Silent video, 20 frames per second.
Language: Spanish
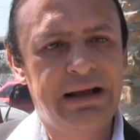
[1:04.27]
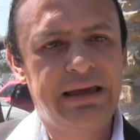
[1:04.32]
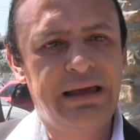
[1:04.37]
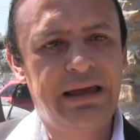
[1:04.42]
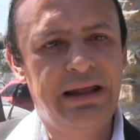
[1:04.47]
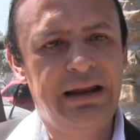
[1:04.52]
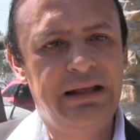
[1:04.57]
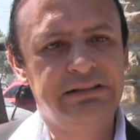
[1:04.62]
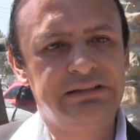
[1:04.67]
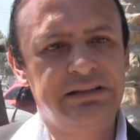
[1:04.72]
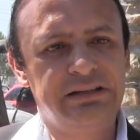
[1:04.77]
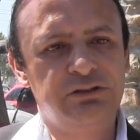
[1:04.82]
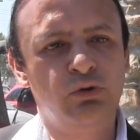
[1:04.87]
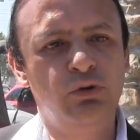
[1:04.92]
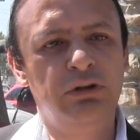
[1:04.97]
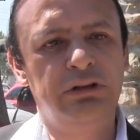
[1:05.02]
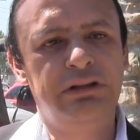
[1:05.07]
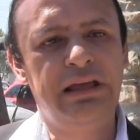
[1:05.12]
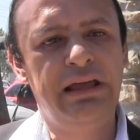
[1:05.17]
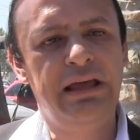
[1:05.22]
que les
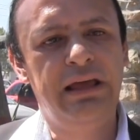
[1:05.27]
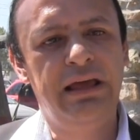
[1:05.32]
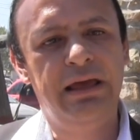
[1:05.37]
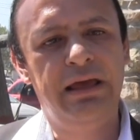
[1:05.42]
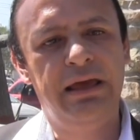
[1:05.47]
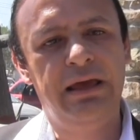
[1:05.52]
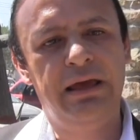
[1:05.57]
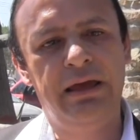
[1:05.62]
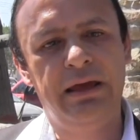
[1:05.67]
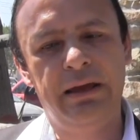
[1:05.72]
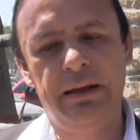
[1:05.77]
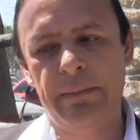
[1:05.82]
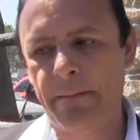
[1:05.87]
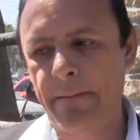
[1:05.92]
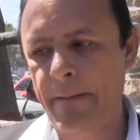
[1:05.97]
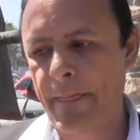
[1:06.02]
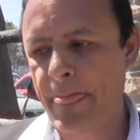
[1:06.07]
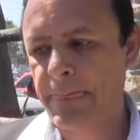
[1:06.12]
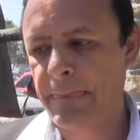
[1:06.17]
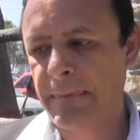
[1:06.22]
resulte
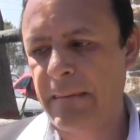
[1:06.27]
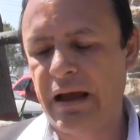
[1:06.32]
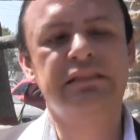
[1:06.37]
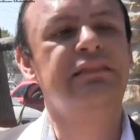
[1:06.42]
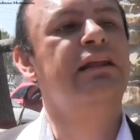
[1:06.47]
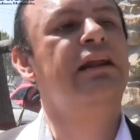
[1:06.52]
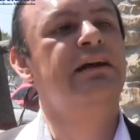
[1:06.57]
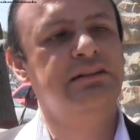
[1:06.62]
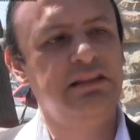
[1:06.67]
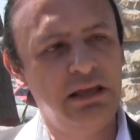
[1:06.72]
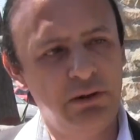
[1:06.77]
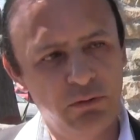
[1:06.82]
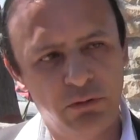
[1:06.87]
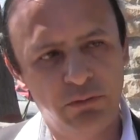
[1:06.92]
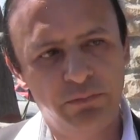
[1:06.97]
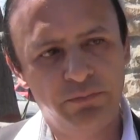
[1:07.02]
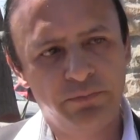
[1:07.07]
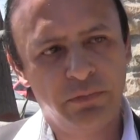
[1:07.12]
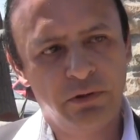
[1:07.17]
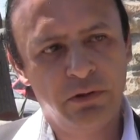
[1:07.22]

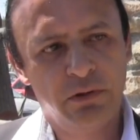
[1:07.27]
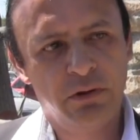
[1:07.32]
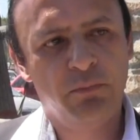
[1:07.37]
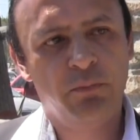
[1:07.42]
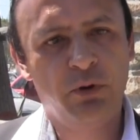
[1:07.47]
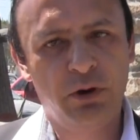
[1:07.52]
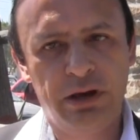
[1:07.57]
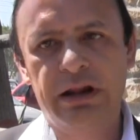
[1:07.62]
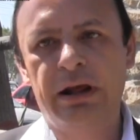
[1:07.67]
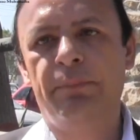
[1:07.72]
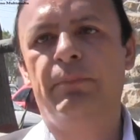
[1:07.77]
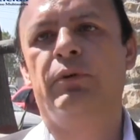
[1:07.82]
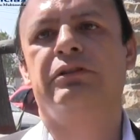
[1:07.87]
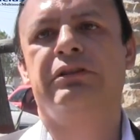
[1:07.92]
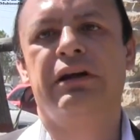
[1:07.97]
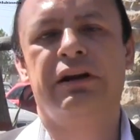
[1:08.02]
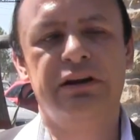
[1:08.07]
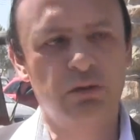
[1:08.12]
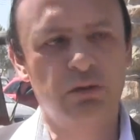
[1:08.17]
atractivo poder aportar